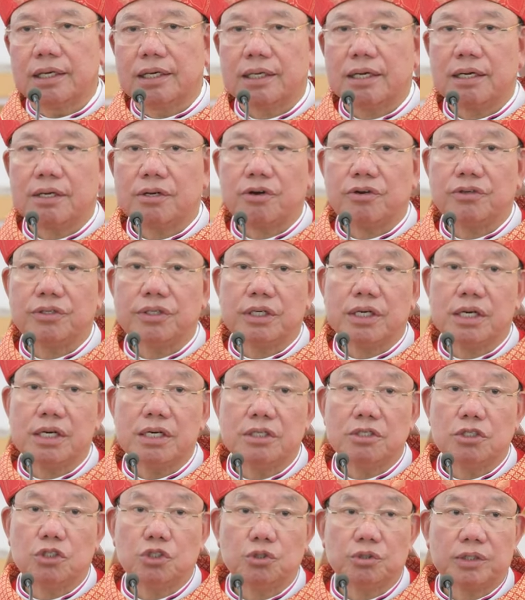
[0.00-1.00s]
Các con được
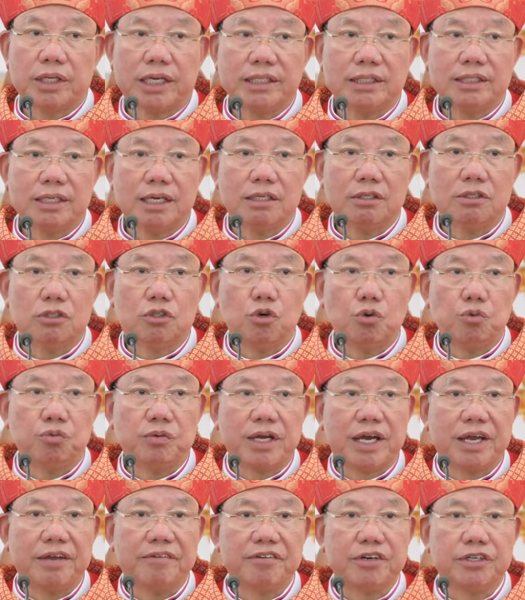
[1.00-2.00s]
ơn Chúa Thánh Thần
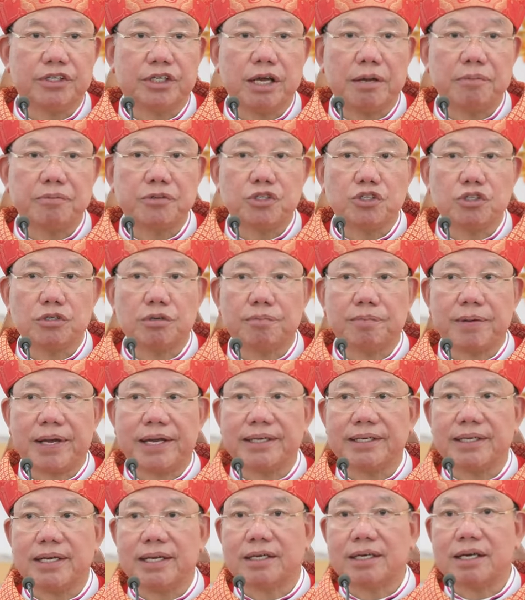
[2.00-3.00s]
thúc đẩy và thêm sức
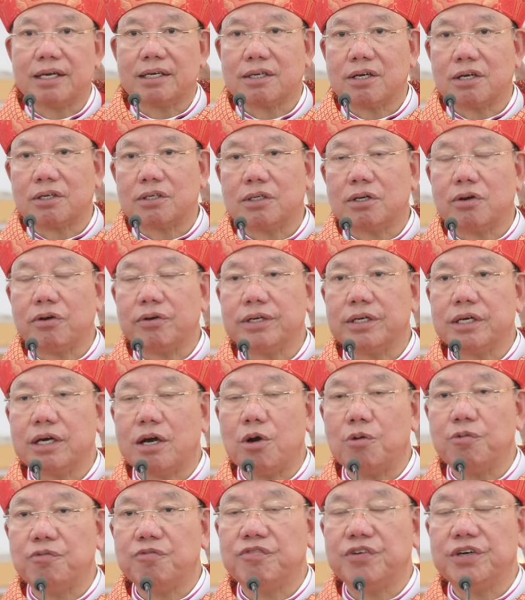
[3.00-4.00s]
mạnh để các con nói
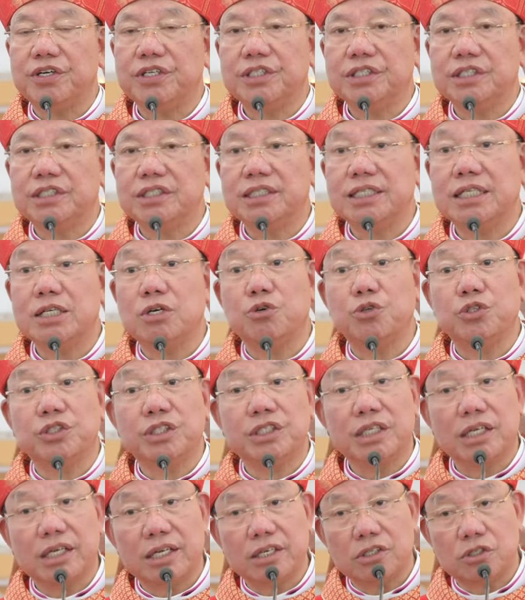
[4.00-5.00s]
không với những điều
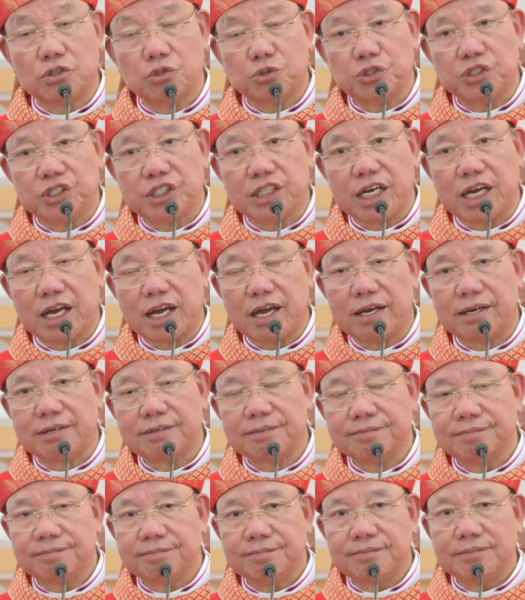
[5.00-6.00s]
gì là dối trá.
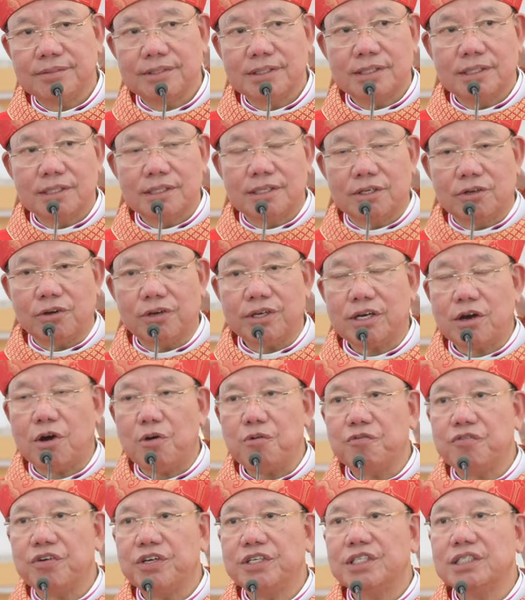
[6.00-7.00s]
Nói
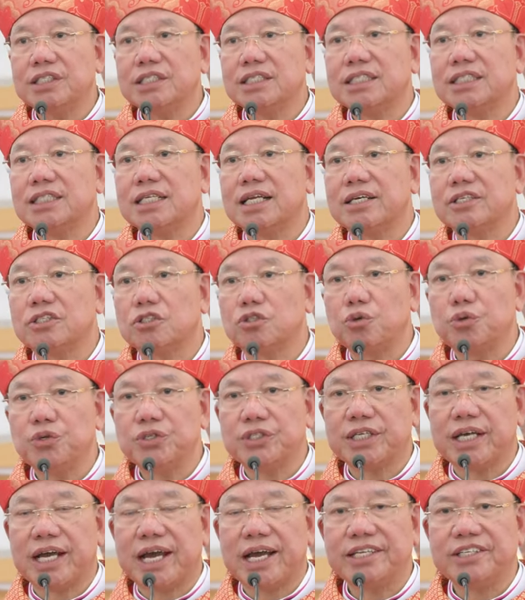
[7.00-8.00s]
không với những gì là
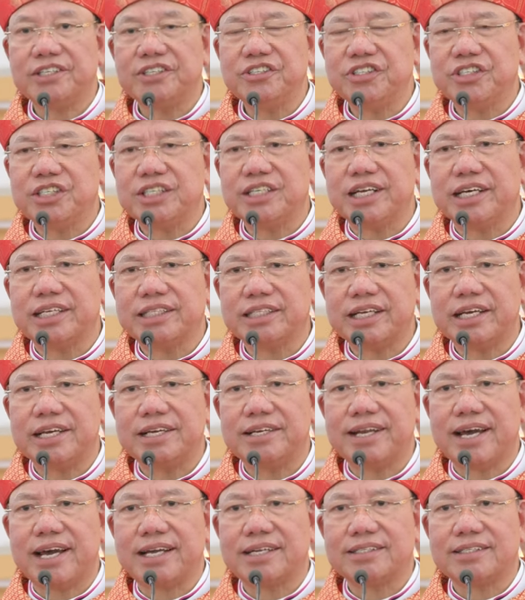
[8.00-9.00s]
dối trá, những gì là
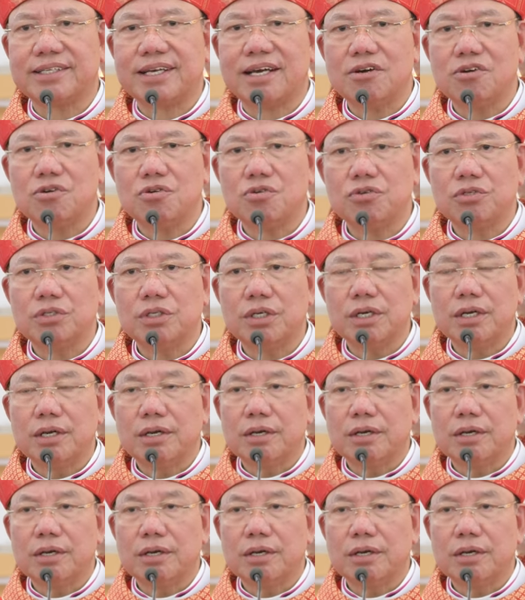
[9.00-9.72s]
tệ nạn xã hội